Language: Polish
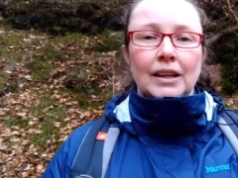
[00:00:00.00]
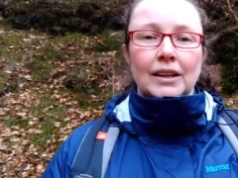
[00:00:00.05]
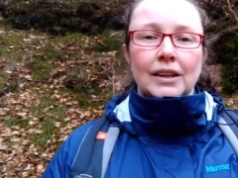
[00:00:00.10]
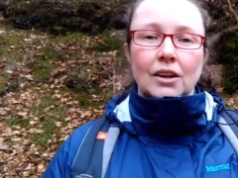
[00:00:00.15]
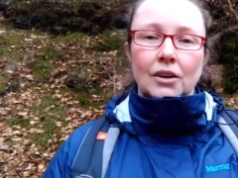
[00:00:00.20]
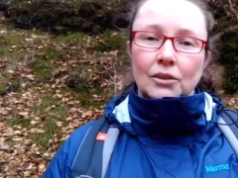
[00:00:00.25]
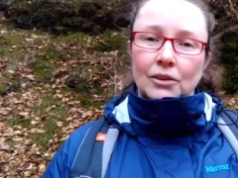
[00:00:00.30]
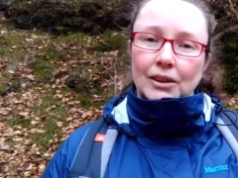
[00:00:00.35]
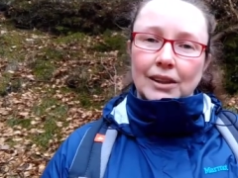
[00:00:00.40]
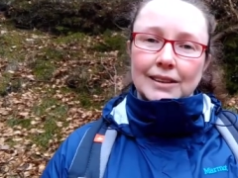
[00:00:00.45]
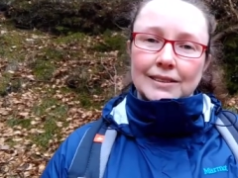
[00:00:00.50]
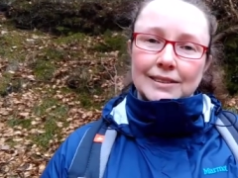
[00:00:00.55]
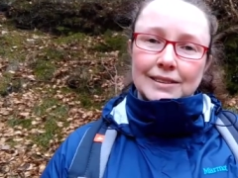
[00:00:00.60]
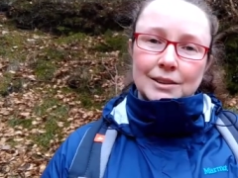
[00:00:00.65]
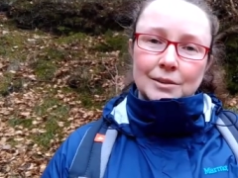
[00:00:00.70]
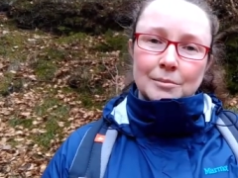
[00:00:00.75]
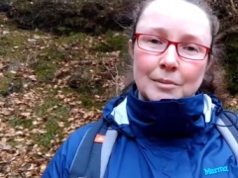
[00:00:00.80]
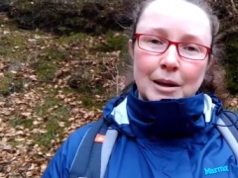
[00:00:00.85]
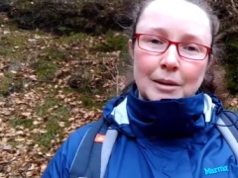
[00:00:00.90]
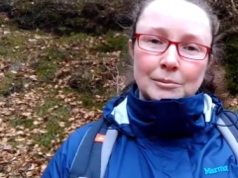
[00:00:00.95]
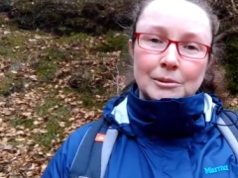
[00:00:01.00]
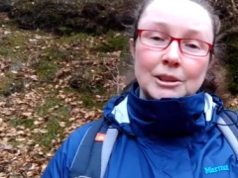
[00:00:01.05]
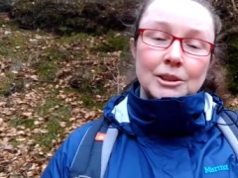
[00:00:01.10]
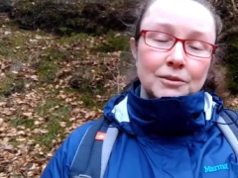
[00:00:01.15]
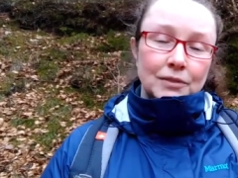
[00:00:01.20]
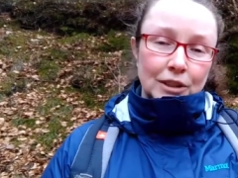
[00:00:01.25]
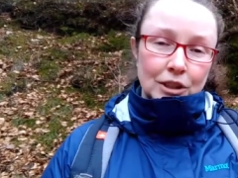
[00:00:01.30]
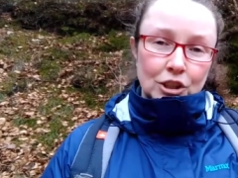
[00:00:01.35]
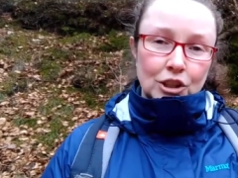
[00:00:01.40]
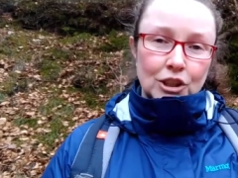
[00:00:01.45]
e, organizmami,
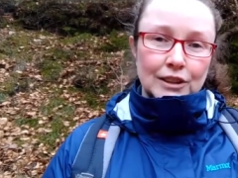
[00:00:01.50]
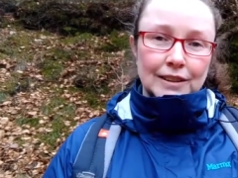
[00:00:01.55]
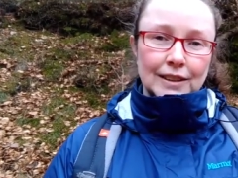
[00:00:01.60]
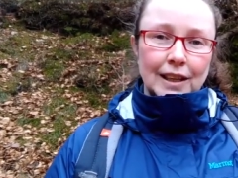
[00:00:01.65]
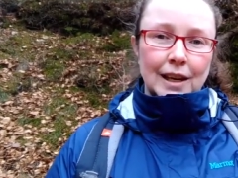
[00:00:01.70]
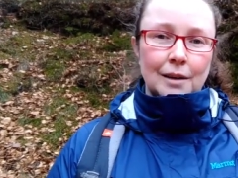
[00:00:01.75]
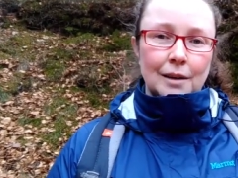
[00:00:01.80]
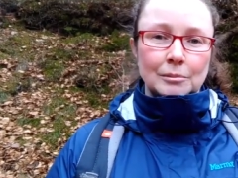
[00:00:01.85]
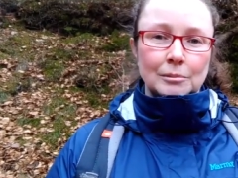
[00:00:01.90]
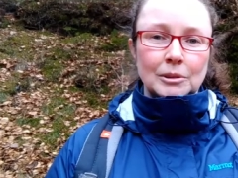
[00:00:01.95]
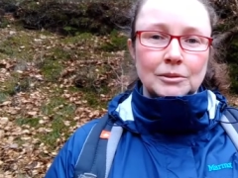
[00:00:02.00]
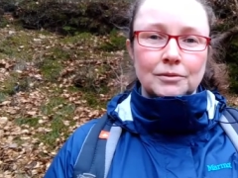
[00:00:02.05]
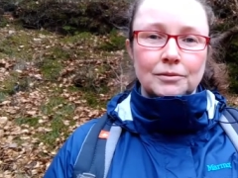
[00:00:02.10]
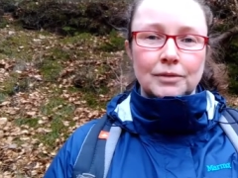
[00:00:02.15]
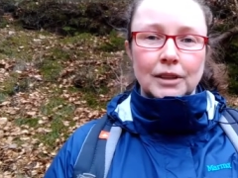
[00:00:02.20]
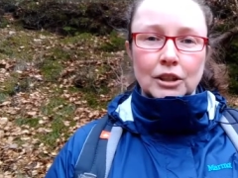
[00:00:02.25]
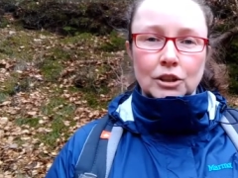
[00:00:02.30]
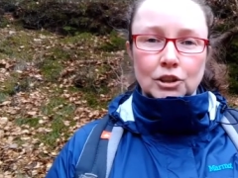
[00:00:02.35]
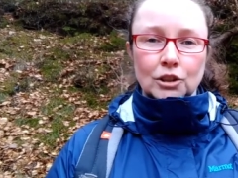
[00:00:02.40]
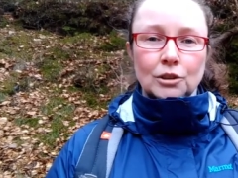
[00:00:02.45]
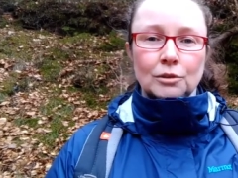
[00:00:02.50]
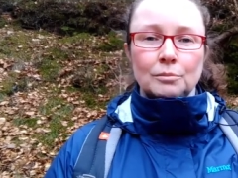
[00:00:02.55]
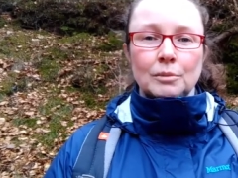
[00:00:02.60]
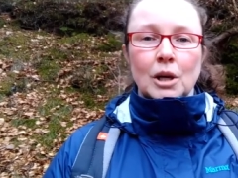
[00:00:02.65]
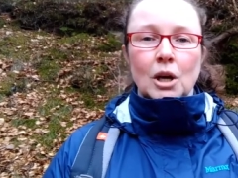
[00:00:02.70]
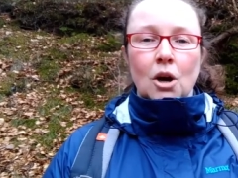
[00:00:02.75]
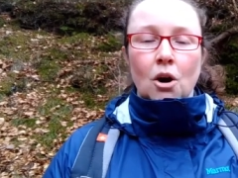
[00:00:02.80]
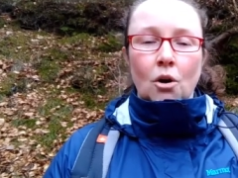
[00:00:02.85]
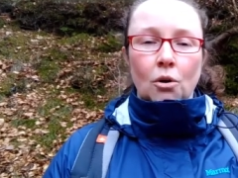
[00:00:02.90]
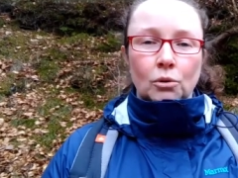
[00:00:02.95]
zwierzętami, ważnym
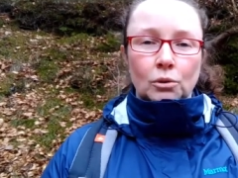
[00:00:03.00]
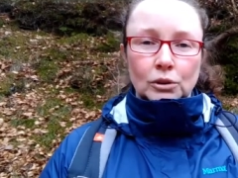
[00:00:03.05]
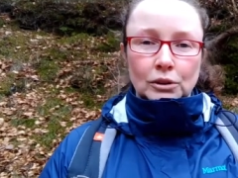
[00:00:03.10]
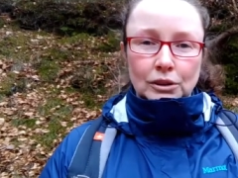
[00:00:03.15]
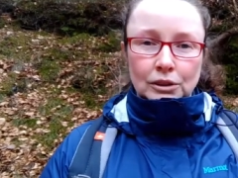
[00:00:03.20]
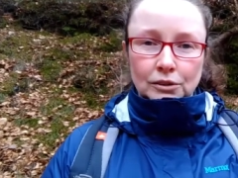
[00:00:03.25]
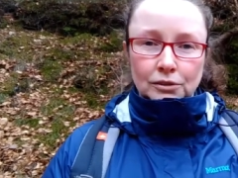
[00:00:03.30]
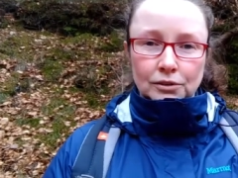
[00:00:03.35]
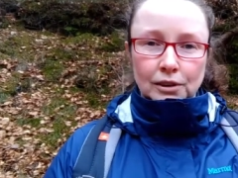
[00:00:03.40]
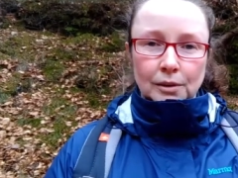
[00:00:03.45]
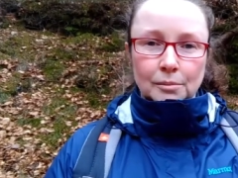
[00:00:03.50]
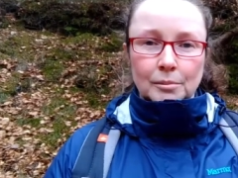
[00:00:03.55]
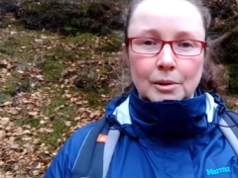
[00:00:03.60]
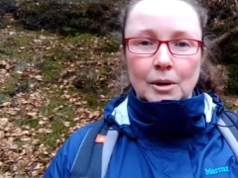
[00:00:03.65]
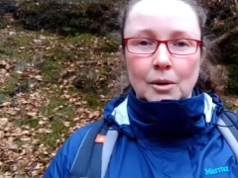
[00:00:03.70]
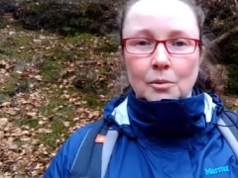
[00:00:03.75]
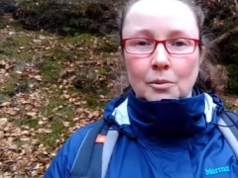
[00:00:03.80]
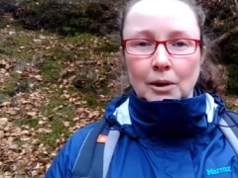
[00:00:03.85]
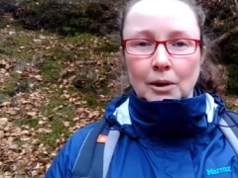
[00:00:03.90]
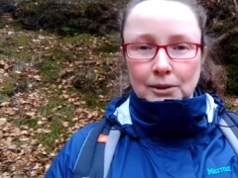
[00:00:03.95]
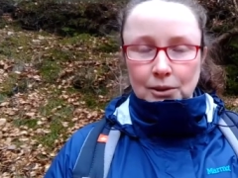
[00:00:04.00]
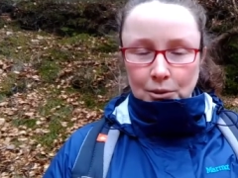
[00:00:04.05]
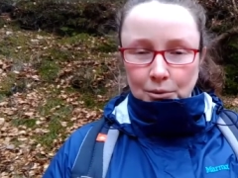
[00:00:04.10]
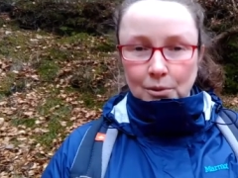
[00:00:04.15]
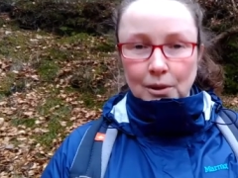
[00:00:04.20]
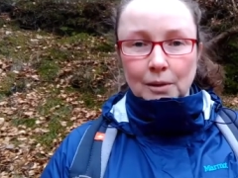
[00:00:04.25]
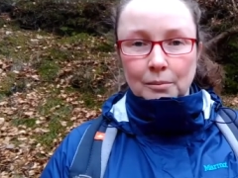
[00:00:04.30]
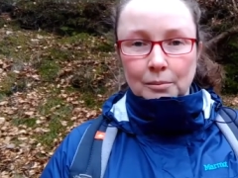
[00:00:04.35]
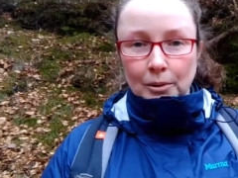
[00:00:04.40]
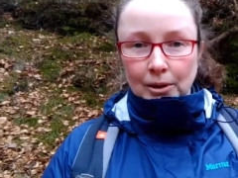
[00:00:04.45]
ogniwem
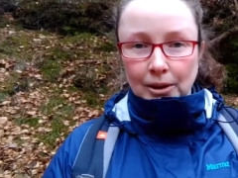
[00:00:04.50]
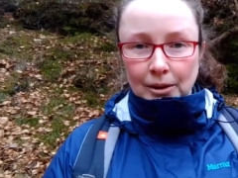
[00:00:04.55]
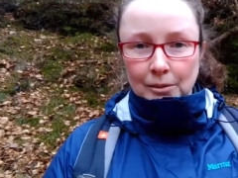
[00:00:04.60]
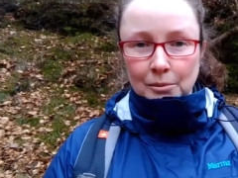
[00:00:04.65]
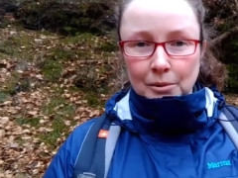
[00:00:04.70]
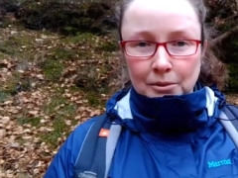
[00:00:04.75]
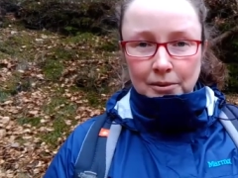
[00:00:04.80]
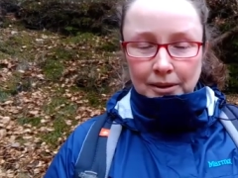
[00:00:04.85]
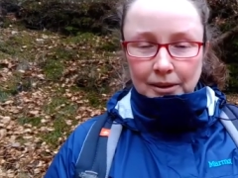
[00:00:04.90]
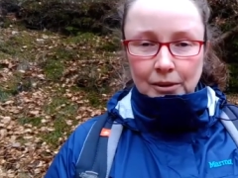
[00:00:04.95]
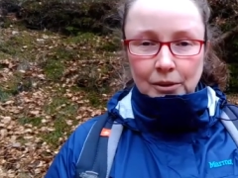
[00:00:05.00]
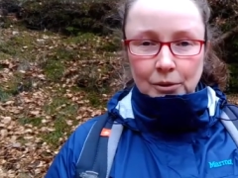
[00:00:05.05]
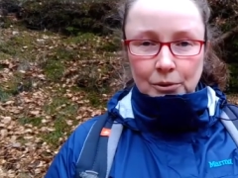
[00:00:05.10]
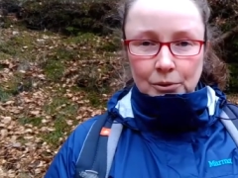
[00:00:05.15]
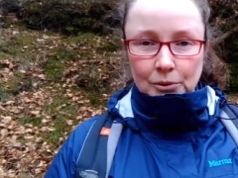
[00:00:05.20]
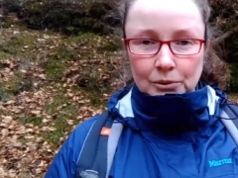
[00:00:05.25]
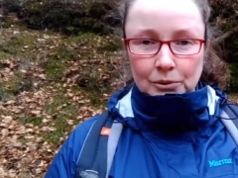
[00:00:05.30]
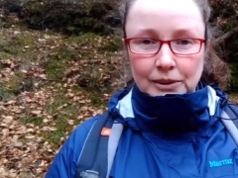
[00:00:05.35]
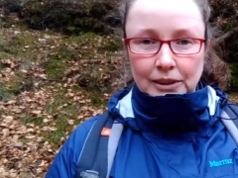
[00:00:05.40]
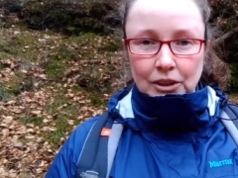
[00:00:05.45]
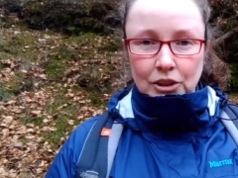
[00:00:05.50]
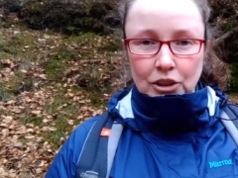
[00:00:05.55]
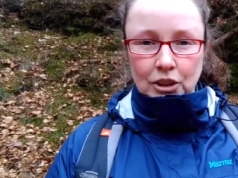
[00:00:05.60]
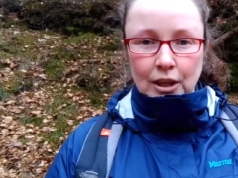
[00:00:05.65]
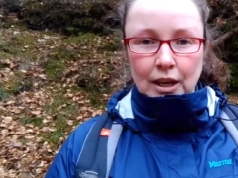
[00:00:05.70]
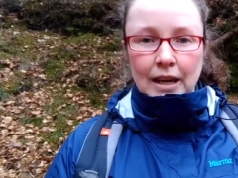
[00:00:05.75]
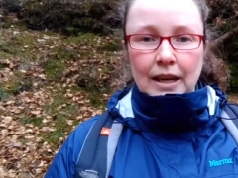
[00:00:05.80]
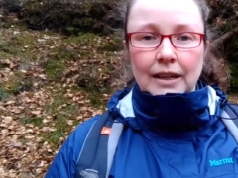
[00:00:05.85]
łańcucha pokarmowego również.